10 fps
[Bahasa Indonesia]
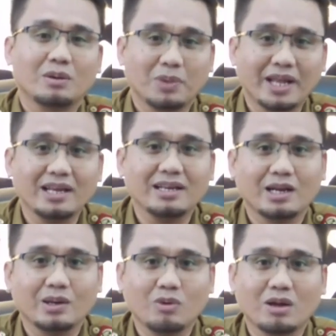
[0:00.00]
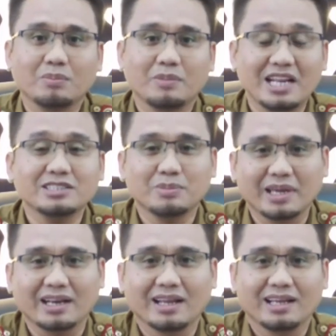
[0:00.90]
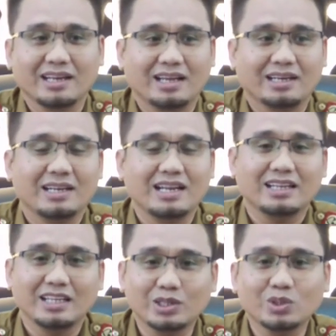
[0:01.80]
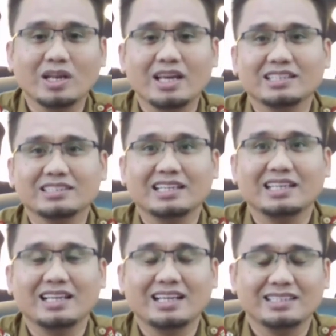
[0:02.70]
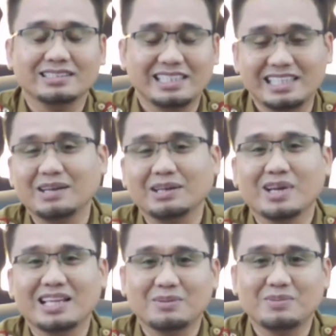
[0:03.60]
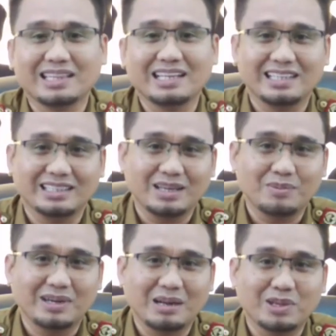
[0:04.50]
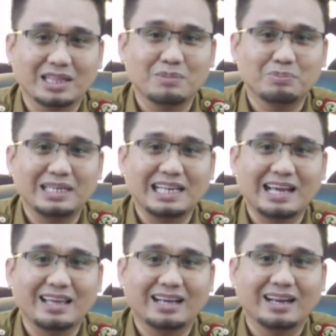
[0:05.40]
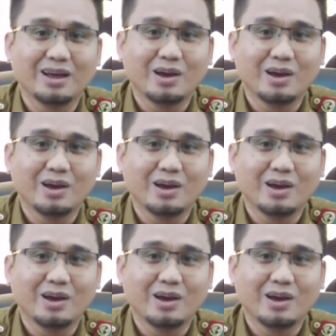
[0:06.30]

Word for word: one plan dan one management. Nah, yeah. dari itulah sehingga mengakibatkan kita mendapatkan penilaian